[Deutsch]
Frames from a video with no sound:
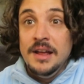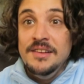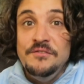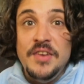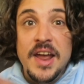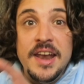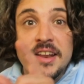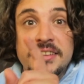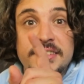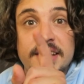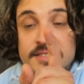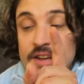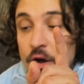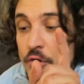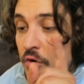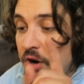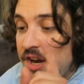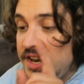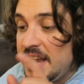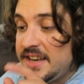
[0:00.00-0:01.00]
Wenn das jetzt auch
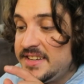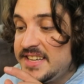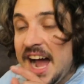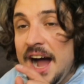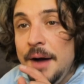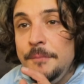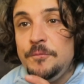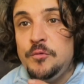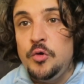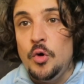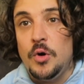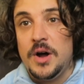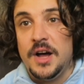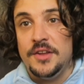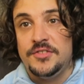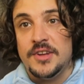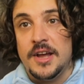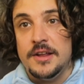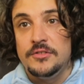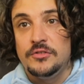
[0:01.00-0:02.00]
noch in der Darmflora
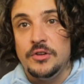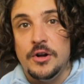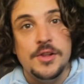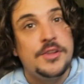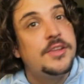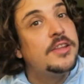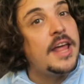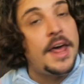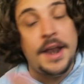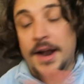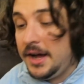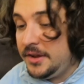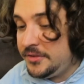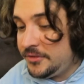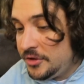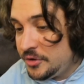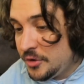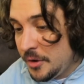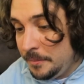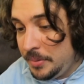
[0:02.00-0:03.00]
sein sollte, dann
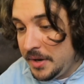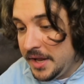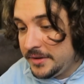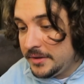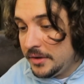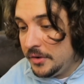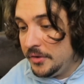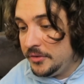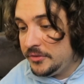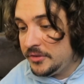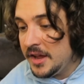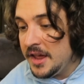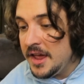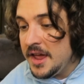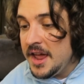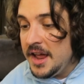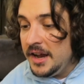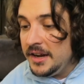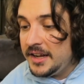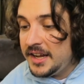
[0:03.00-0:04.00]
raste ich komplett aus.
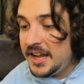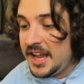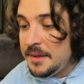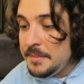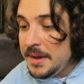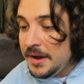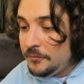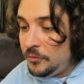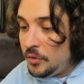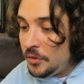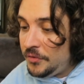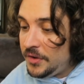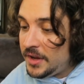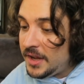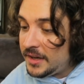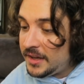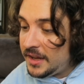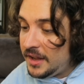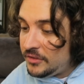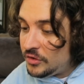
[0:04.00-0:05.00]
Cremig
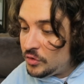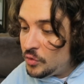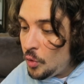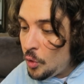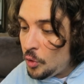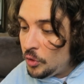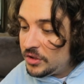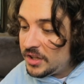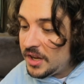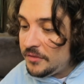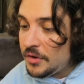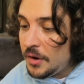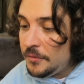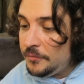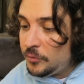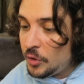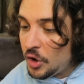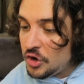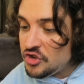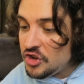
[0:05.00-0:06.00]
fluffiger Käsekuchen trifft
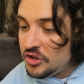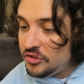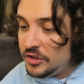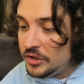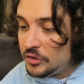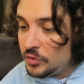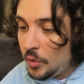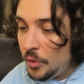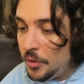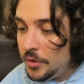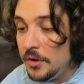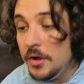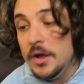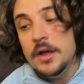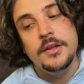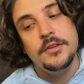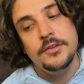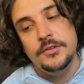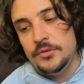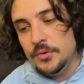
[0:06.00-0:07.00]
auf frische Zitrone.
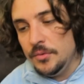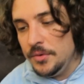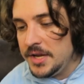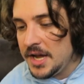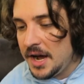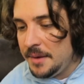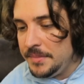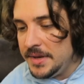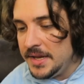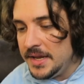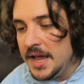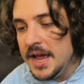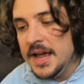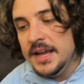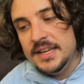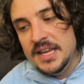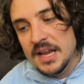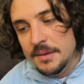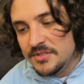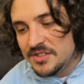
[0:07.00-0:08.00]
So yummy.
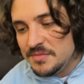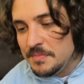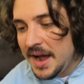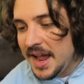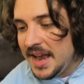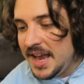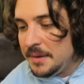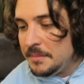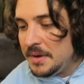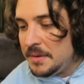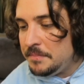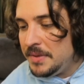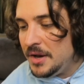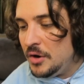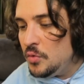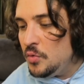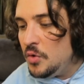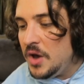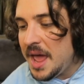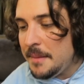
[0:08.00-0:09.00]
Keep smiling mit
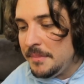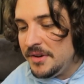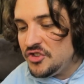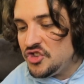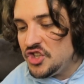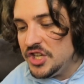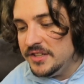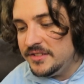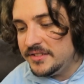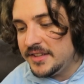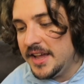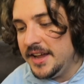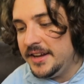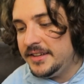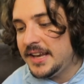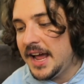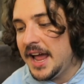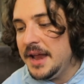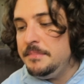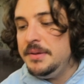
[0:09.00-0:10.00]
Bilou Lemon Cheesecake,
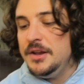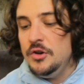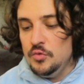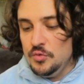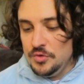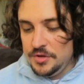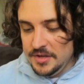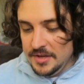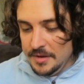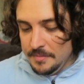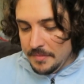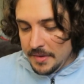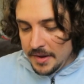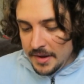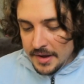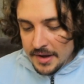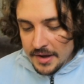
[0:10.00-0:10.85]
dein Bilou Team.